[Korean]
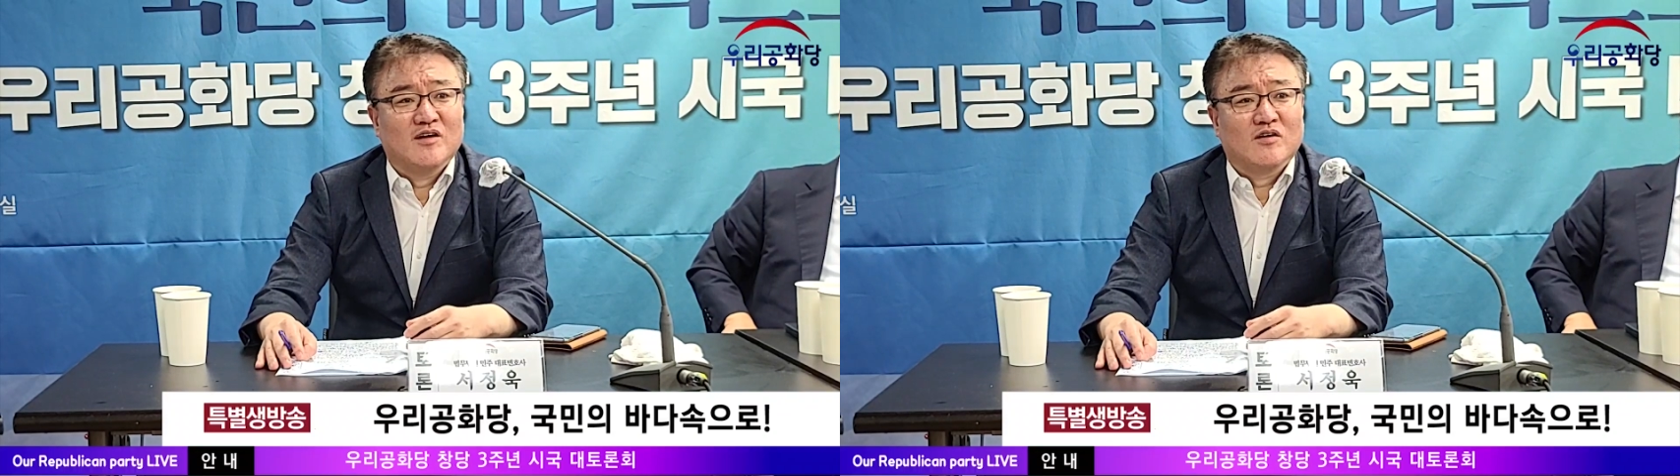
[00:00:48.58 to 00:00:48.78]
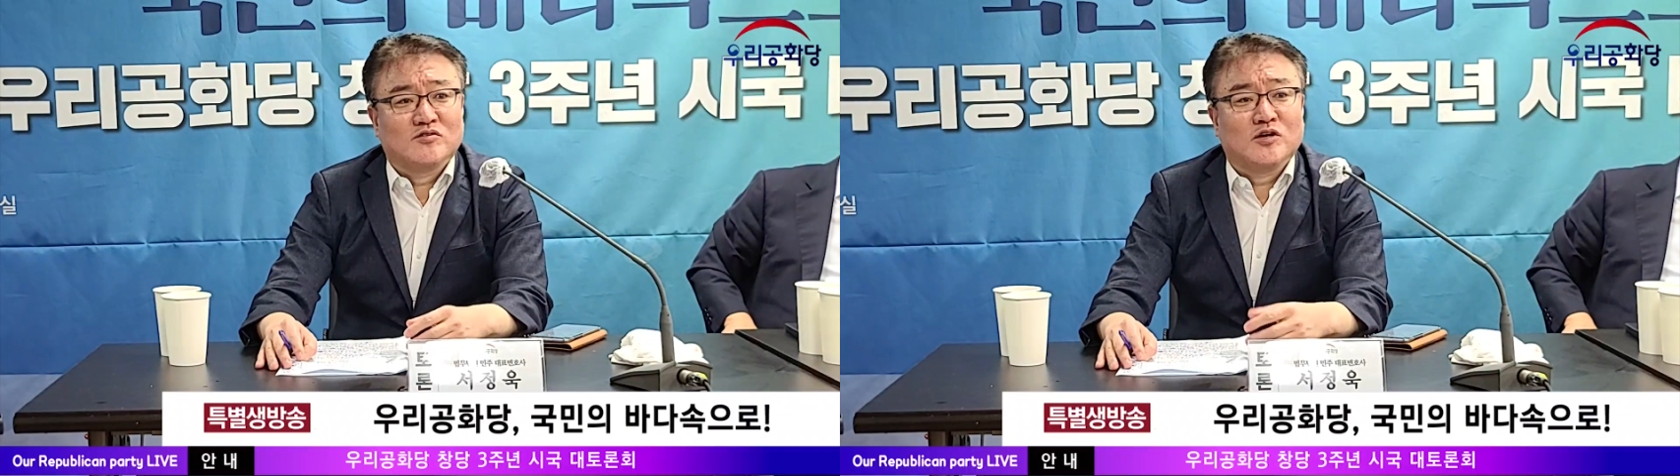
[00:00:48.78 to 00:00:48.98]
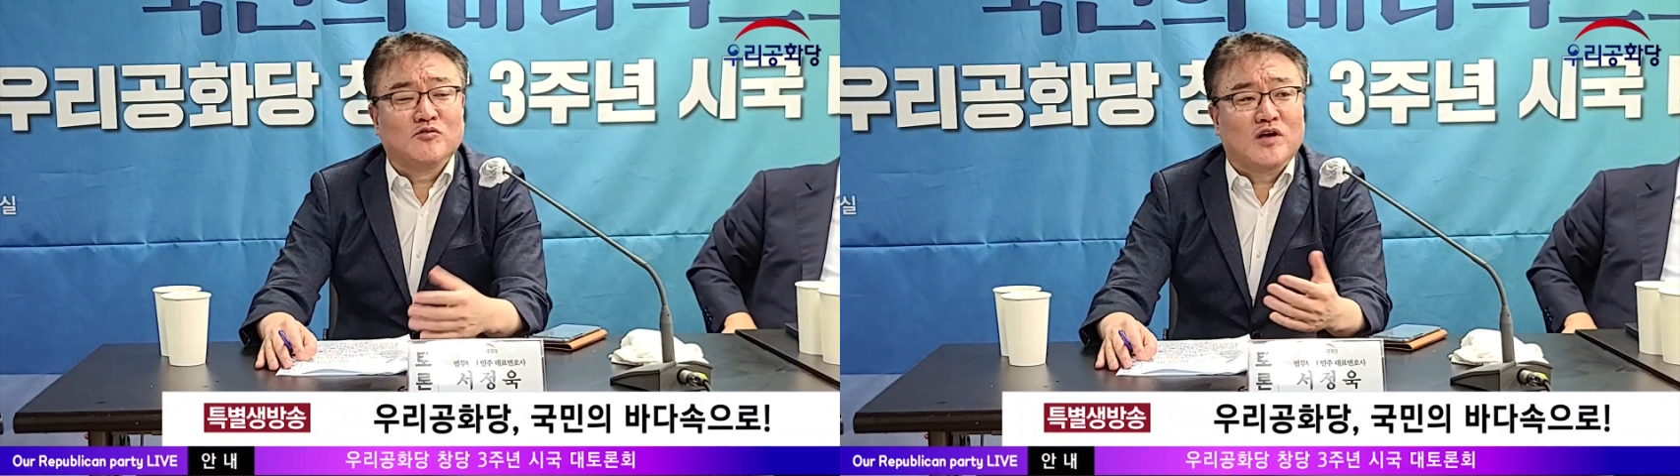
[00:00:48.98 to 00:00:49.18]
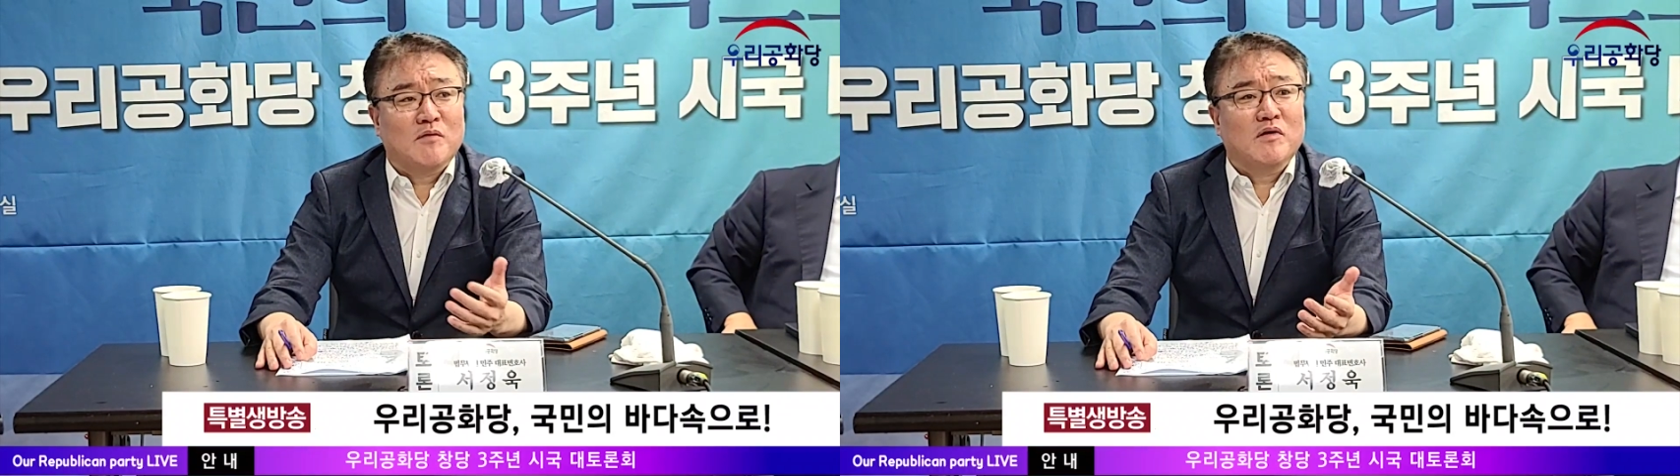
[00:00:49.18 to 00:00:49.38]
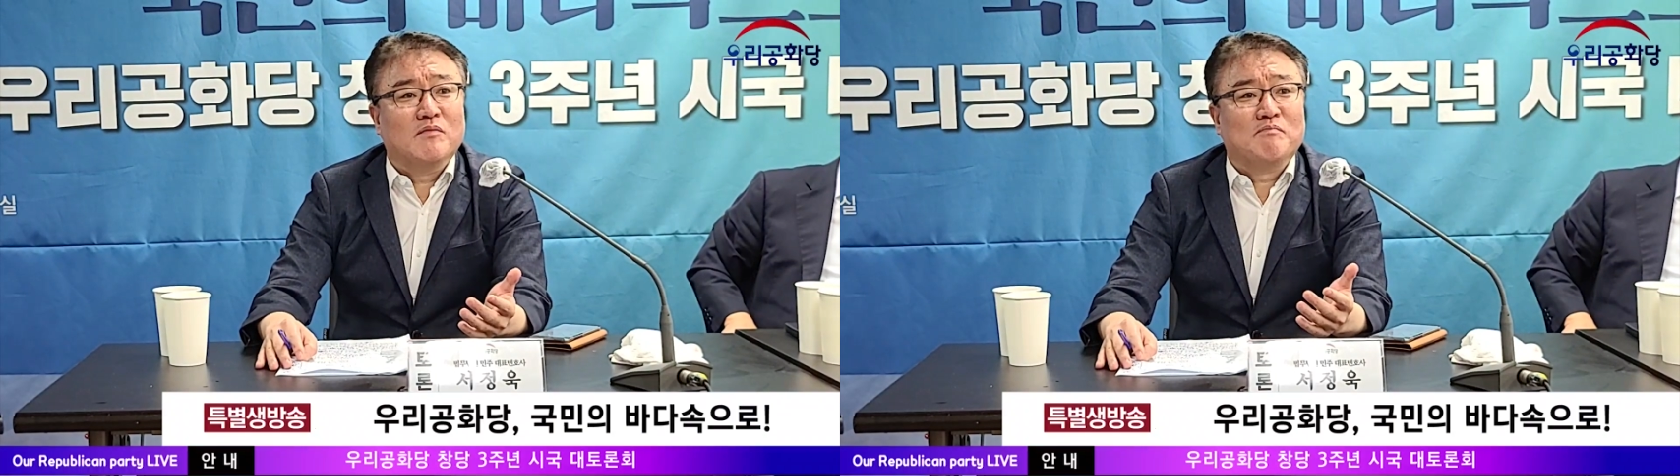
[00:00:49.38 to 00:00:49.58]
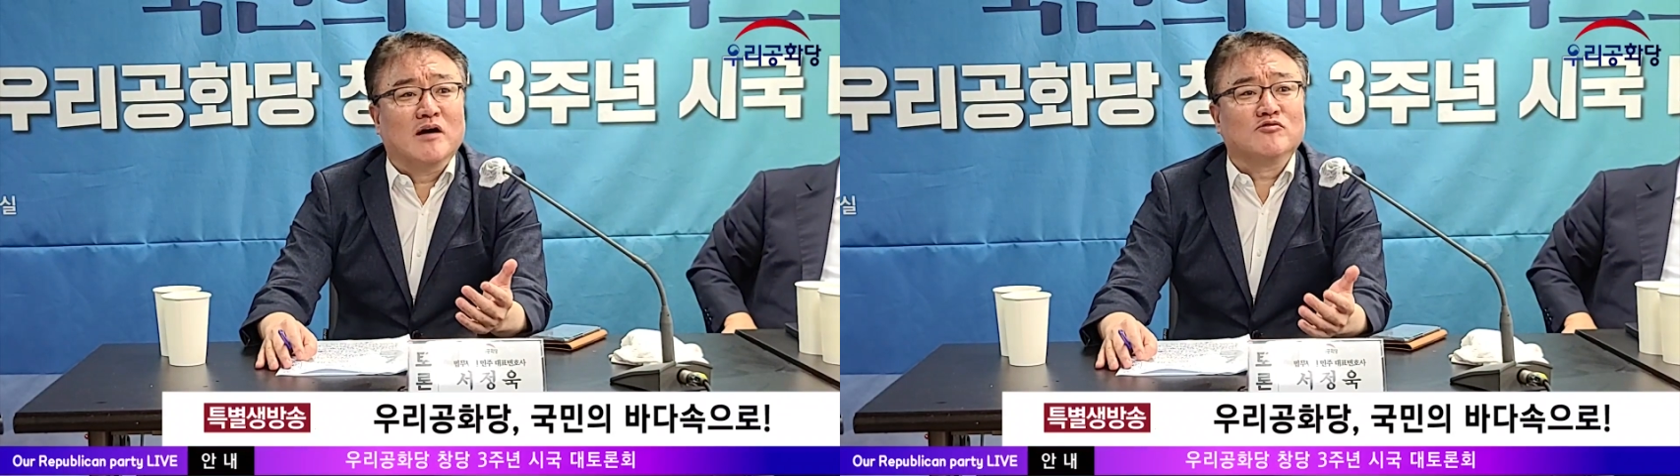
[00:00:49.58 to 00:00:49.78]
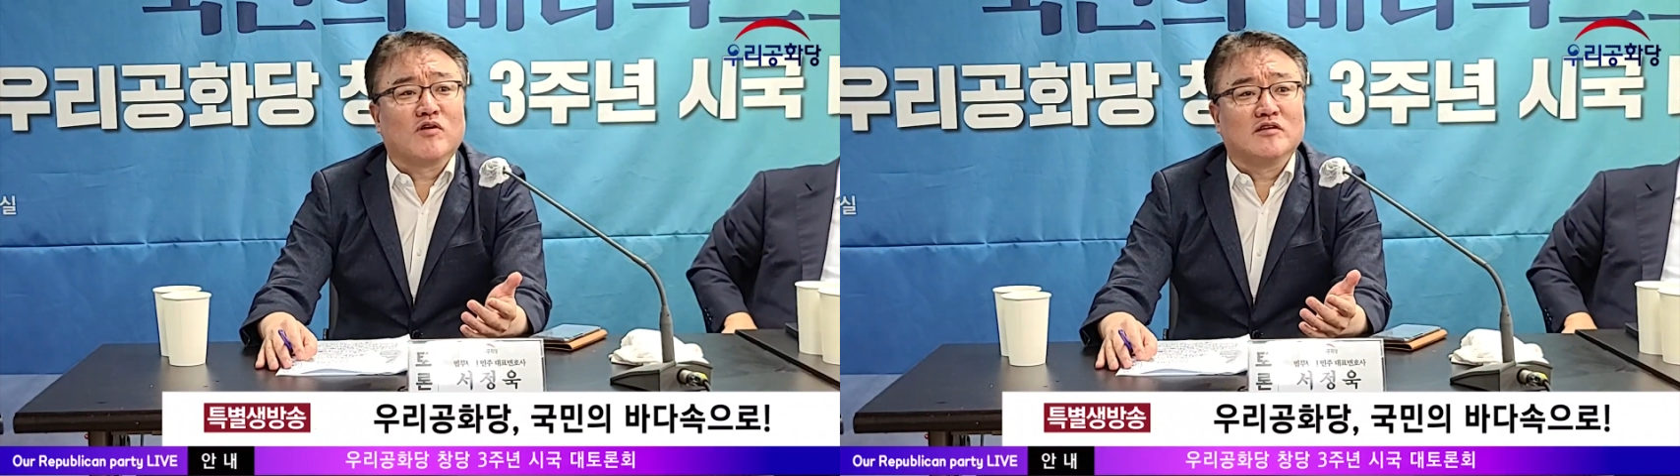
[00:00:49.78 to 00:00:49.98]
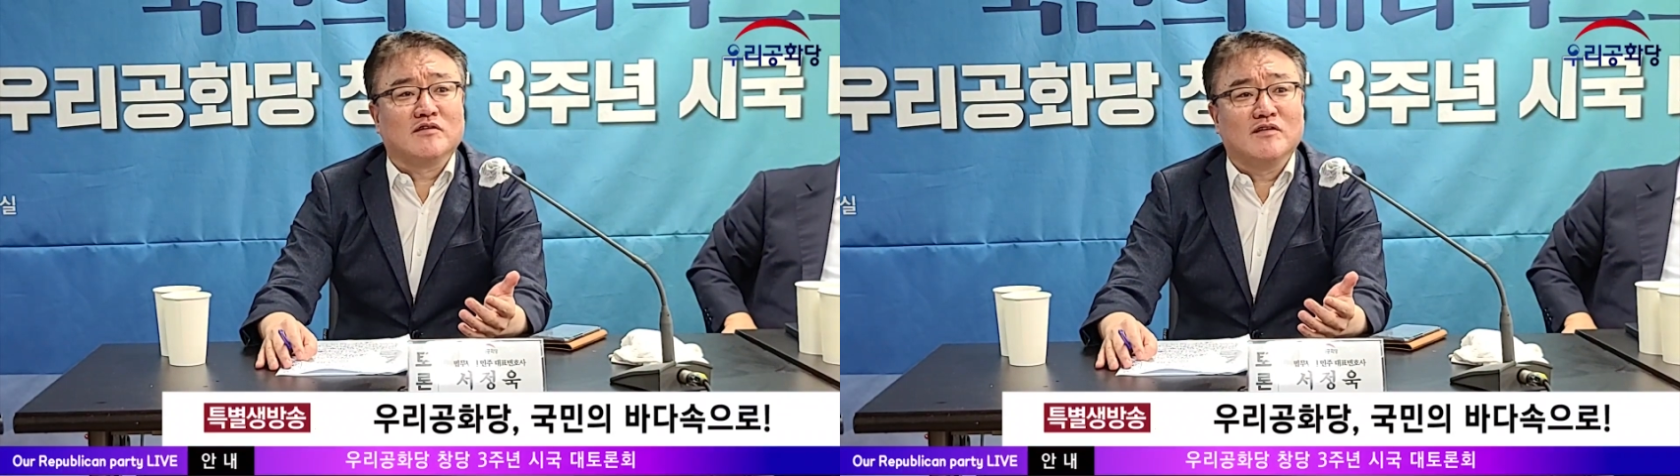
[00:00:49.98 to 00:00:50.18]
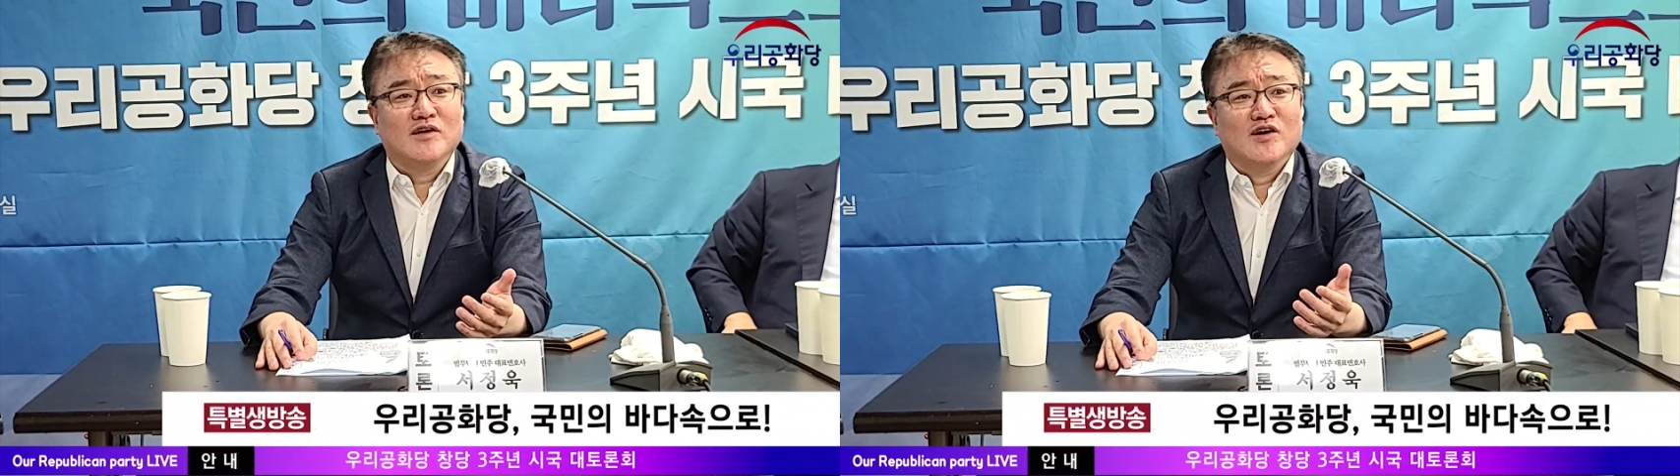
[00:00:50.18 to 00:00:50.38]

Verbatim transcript: 저도 이뭐 방송에서